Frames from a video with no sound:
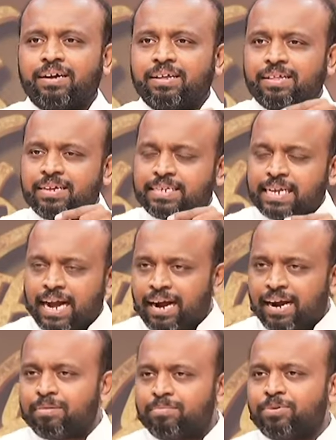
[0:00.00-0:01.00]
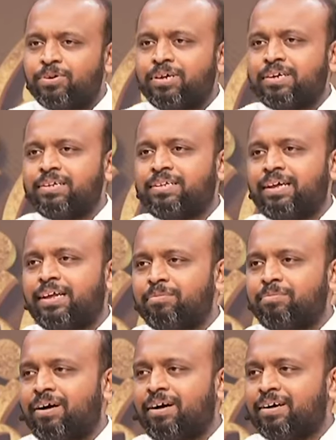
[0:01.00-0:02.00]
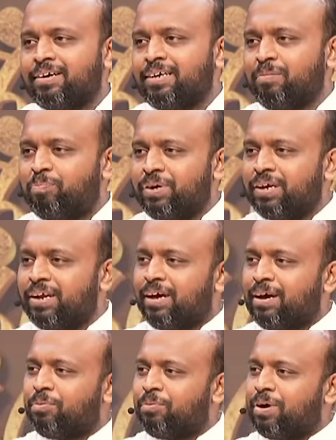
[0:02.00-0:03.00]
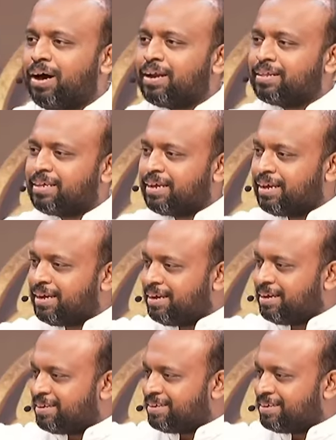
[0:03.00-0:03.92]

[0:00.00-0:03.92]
இந்த சாலமோனுக்கு தெரியுமா இப்படியெல்லாம் வார்த்தையை